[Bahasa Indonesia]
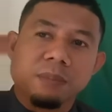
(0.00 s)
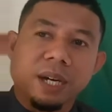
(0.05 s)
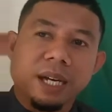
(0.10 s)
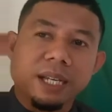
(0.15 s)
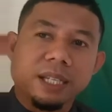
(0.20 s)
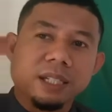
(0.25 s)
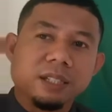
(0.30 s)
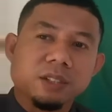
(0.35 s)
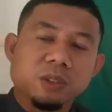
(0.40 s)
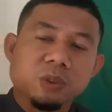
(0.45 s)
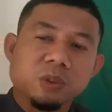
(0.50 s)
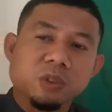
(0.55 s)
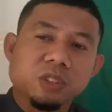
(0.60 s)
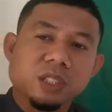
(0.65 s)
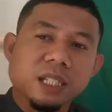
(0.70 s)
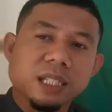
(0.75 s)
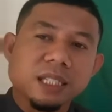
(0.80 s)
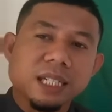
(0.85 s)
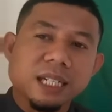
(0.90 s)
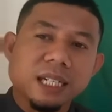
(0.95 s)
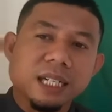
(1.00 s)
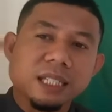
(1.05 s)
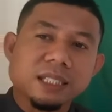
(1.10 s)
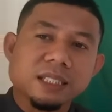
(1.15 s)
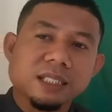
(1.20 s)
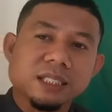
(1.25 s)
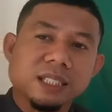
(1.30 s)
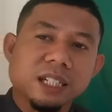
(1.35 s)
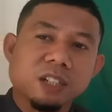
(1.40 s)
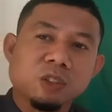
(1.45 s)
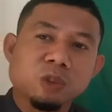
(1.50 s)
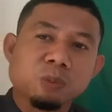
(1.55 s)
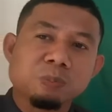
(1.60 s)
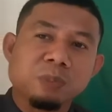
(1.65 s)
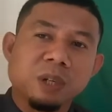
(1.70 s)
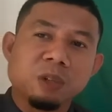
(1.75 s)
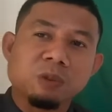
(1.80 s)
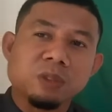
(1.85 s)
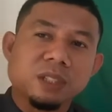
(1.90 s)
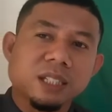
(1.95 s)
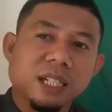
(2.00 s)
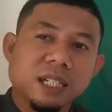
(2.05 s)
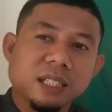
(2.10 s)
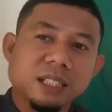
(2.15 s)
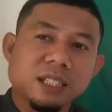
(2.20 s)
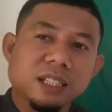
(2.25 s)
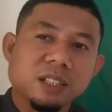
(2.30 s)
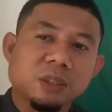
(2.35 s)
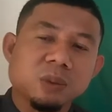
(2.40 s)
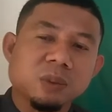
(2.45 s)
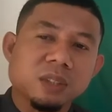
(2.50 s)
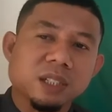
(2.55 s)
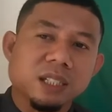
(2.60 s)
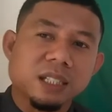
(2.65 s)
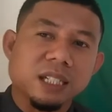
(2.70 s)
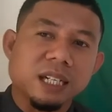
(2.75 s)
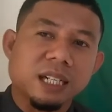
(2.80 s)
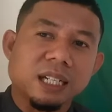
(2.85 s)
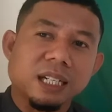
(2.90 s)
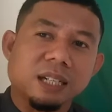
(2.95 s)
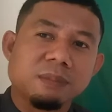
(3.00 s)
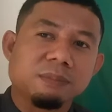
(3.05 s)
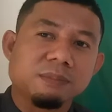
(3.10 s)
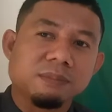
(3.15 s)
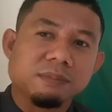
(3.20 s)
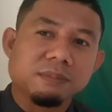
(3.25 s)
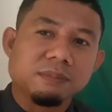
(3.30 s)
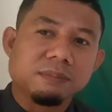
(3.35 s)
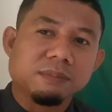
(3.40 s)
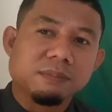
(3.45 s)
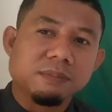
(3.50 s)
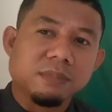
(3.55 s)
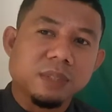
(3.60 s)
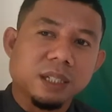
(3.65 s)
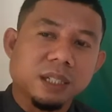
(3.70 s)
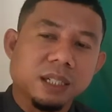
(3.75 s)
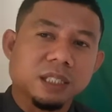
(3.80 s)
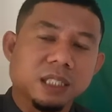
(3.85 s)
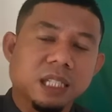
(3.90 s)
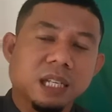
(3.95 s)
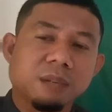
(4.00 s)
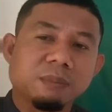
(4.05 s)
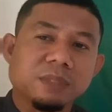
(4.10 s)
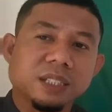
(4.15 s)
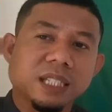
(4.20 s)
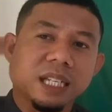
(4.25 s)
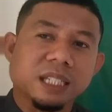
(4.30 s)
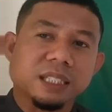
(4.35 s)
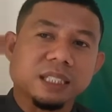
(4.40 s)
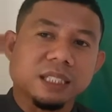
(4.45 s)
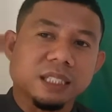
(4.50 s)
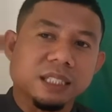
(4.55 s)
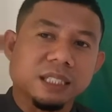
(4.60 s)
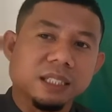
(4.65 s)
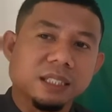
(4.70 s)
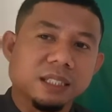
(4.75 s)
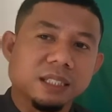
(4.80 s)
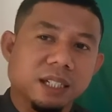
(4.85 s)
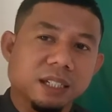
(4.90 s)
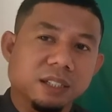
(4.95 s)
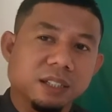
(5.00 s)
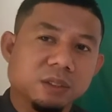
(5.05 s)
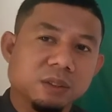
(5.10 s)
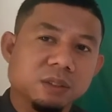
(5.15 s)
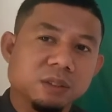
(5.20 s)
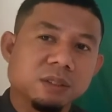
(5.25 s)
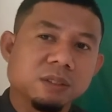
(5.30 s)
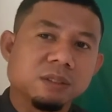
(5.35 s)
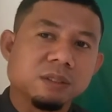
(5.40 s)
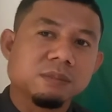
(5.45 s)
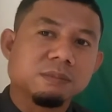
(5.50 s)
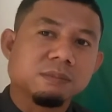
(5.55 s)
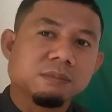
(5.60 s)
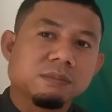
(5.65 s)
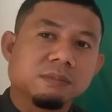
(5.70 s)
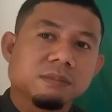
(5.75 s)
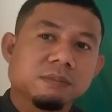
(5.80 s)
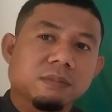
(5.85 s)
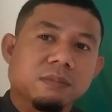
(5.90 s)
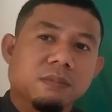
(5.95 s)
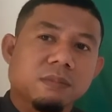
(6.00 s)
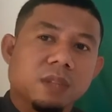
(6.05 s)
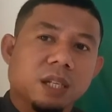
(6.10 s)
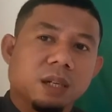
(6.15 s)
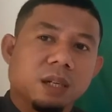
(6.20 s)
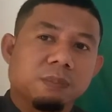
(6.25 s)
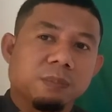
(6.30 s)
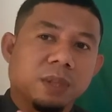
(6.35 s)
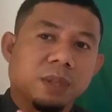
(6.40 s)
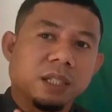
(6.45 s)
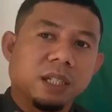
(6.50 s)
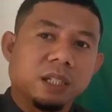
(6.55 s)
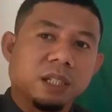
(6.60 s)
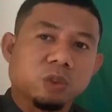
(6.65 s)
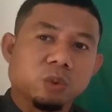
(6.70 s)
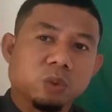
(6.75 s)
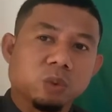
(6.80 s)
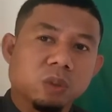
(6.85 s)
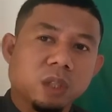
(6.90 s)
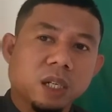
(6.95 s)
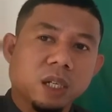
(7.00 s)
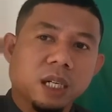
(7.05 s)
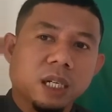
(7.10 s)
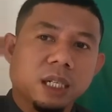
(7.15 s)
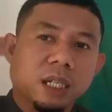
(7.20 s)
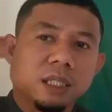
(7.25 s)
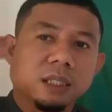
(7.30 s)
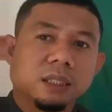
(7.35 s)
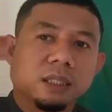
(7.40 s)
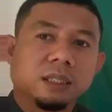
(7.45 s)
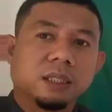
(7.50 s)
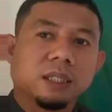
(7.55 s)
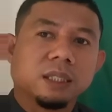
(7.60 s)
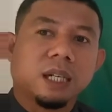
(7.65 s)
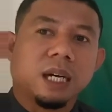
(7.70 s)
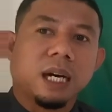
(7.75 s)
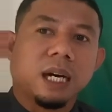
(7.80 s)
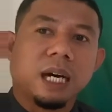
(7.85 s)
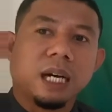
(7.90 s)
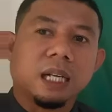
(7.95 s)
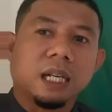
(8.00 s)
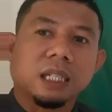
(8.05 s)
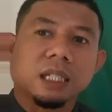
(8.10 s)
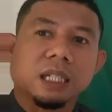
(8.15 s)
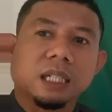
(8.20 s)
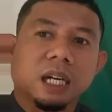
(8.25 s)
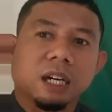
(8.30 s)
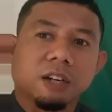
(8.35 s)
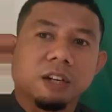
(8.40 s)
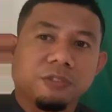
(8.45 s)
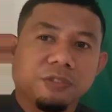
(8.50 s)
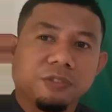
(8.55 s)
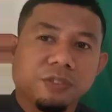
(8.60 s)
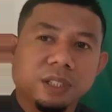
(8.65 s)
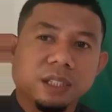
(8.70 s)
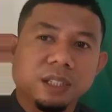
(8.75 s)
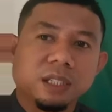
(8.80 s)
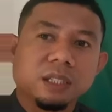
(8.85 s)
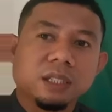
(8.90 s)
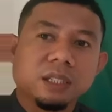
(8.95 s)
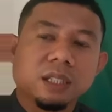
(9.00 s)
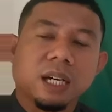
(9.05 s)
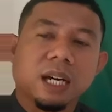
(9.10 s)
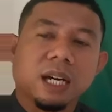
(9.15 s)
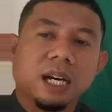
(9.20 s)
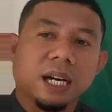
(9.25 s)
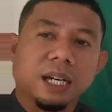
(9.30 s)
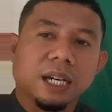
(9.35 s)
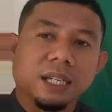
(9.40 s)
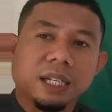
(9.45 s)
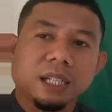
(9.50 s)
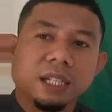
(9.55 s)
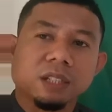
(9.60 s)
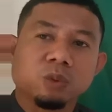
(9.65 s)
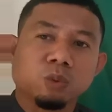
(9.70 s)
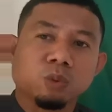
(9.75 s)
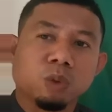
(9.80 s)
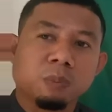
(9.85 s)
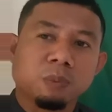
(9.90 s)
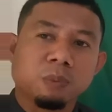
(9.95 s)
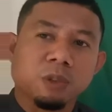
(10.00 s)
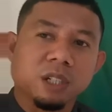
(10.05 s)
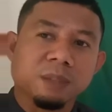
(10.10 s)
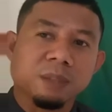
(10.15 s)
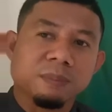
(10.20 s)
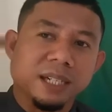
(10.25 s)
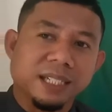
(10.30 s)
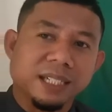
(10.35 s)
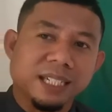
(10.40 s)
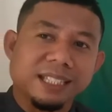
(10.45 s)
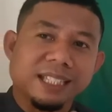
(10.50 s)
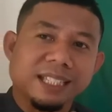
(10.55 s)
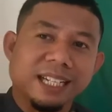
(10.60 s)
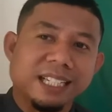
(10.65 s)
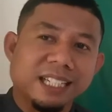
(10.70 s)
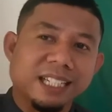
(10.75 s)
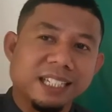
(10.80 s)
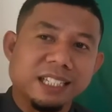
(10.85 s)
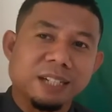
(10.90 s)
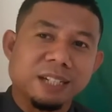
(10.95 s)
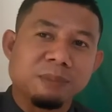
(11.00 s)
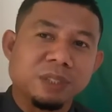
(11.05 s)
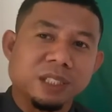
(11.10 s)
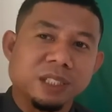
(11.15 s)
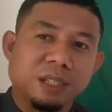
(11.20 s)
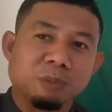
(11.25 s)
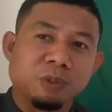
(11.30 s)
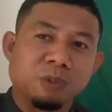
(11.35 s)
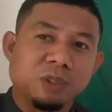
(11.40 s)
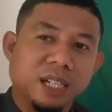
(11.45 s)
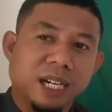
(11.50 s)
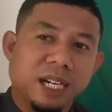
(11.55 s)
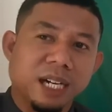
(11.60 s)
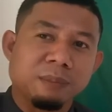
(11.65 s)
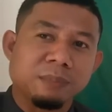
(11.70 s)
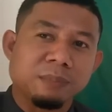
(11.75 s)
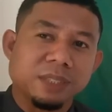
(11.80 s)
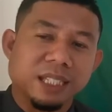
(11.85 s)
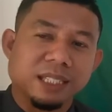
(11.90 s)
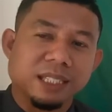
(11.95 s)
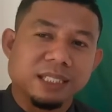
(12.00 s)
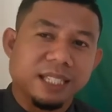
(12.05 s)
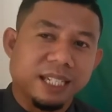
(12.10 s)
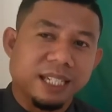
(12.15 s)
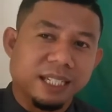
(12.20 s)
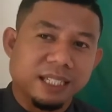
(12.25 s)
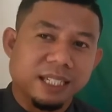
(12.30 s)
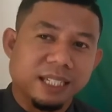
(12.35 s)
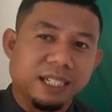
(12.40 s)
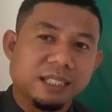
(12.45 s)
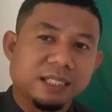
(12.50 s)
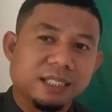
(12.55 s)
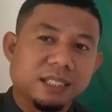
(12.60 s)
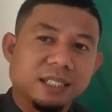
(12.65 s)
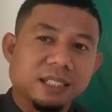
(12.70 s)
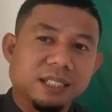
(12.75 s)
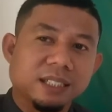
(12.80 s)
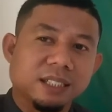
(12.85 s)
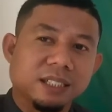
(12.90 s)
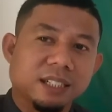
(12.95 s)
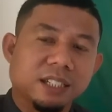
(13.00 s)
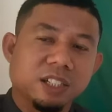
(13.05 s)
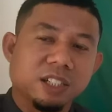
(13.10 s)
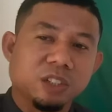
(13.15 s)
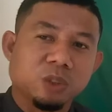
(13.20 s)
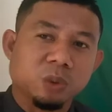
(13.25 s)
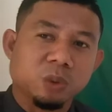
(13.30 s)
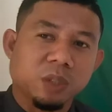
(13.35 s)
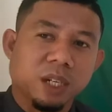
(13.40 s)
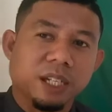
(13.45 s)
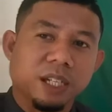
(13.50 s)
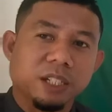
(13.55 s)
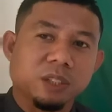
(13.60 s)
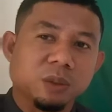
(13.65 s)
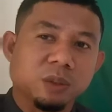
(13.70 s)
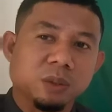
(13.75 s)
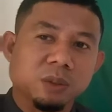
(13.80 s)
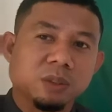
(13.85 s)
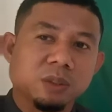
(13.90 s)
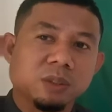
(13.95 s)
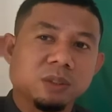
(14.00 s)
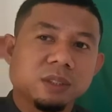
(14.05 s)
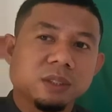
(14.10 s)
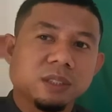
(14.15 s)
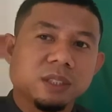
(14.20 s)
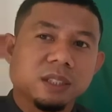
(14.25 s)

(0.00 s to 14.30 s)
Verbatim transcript: Baik, Ustadz akan sangkut pautkan itu ke dalam uh, Islamisasi yaitu pada surah Al-Kahfi ayat 25. Nanti Ananda bisa buka, bisa cek ya di surah itu